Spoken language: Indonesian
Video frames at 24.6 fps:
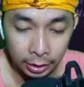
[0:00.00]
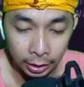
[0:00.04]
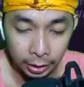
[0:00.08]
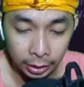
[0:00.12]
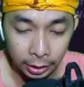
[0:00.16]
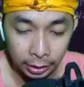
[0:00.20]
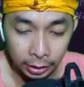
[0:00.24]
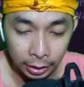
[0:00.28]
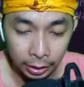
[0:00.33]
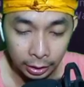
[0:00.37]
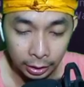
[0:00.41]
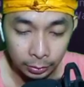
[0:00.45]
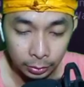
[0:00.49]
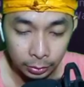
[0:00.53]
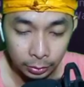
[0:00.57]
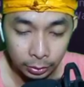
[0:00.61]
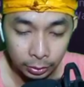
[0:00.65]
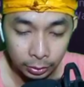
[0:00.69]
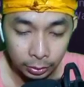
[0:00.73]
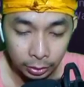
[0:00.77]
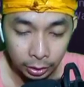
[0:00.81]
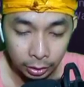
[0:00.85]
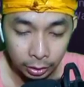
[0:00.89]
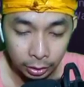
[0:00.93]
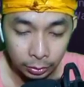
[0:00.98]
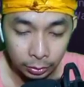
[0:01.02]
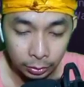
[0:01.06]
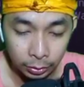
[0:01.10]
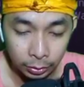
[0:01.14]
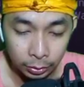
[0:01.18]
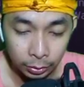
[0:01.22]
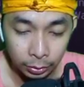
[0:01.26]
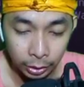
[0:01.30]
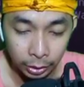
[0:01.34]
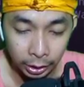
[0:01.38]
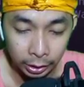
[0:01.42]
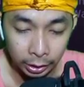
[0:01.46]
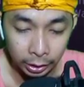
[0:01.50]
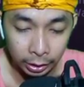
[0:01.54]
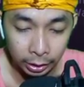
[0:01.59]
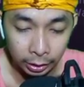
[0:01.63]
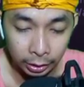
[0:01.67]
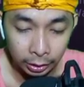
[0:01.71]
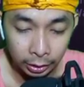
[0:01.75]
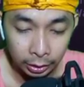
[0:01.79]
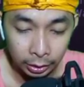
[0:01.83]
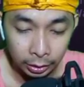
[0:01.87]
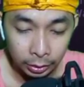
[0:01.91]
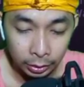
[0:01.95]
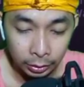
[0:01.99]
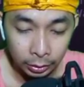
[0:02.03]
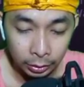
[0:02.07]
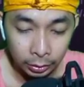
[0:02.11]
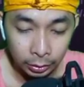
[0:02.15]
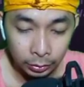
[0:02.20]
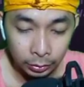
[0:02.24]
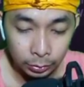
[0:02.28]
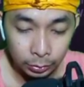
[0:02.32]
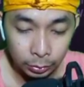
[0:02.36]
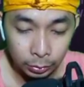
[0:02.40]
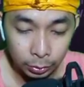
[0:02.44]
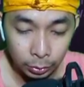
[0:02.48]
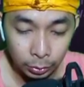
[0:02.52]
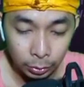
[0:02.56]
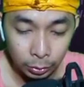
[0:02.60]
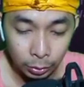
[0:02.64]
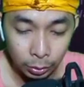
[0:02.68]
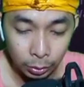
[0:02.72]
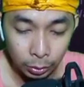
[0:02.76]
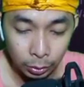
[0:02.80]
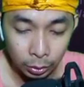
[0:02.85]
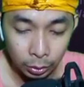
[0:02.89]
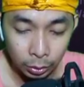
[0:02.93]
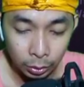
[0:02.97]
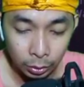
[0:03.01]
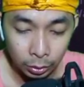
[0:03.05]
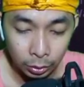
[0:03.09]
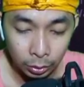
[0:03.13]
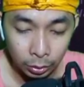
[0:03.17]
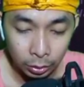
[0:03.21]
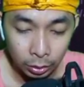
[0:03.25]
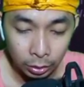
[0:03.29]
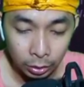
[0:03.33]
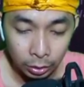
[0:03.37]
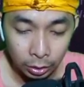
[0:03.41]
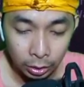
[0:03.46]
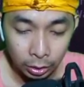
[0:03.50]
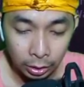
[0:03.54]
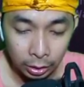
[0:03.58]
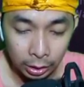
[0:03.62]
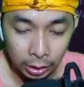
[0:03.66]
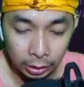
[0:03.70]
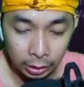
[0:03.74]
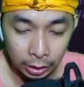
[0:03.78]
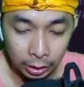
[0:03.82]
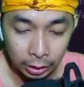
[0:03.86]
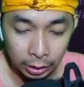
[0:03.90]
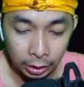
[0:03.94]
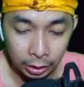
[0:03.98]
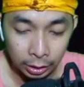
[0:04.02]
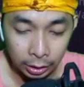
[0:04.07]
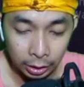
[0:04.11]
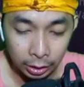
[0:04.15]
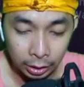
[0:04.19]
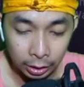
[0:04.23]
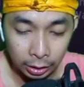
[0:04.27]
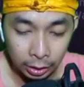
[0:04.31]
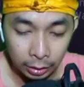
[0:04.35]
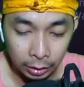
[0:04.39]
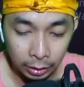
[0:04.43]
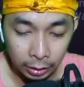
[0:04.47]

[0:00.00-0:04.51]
nih ya. Uh, lihat tuh kuningnya. Uh, rata rata rata. Oh,